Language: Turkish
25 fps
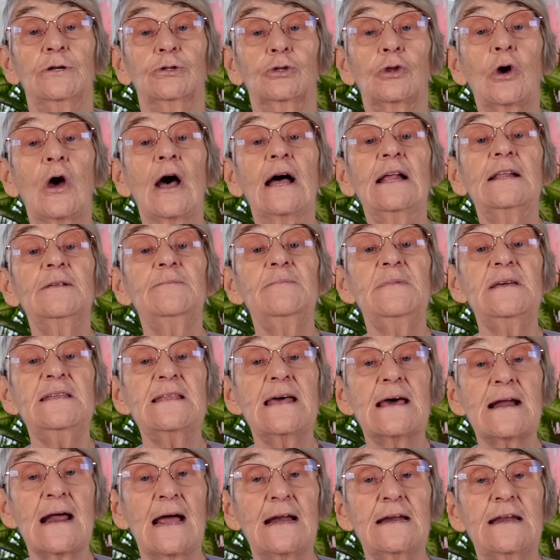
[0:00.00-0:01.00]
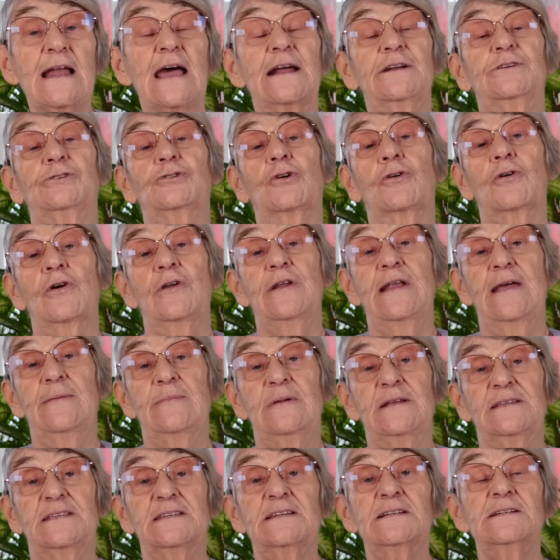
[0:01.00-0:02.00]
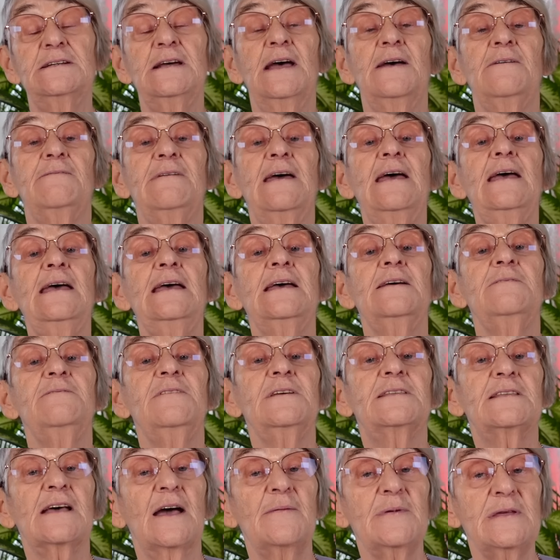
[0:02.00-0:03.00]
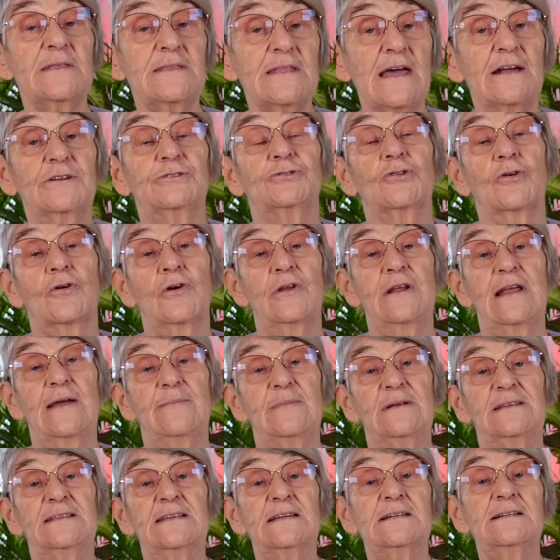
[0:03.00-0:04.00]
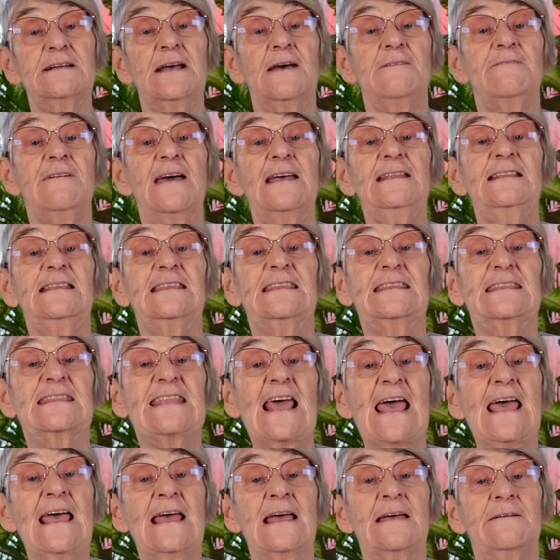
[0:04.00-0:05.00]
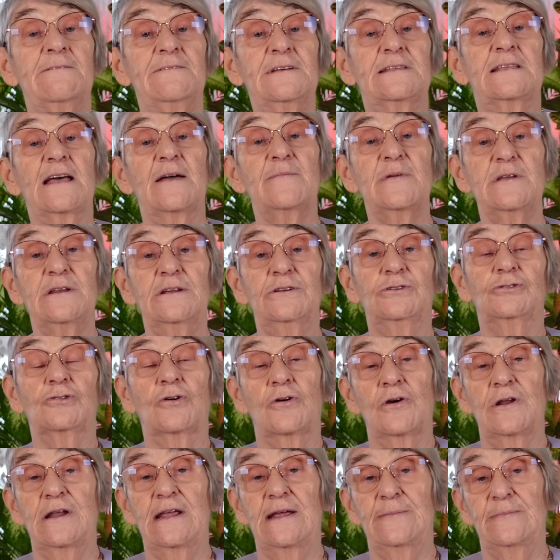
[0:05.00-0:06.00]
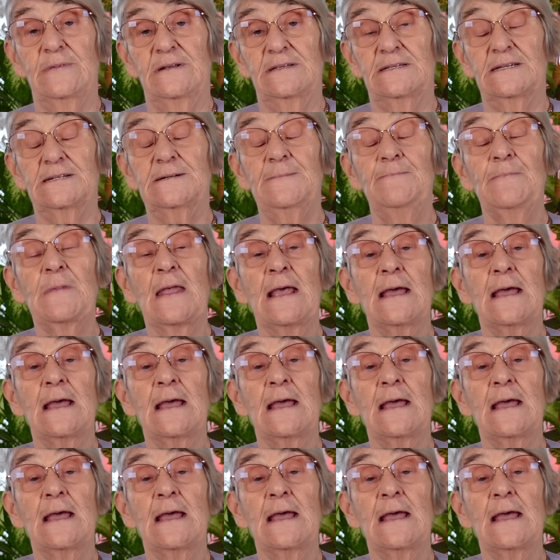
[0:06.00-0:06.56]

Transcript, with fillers: doğal mineraller çok önemlidir ve vitaminler çok önemlidir ve D vitamini çok önemlidir.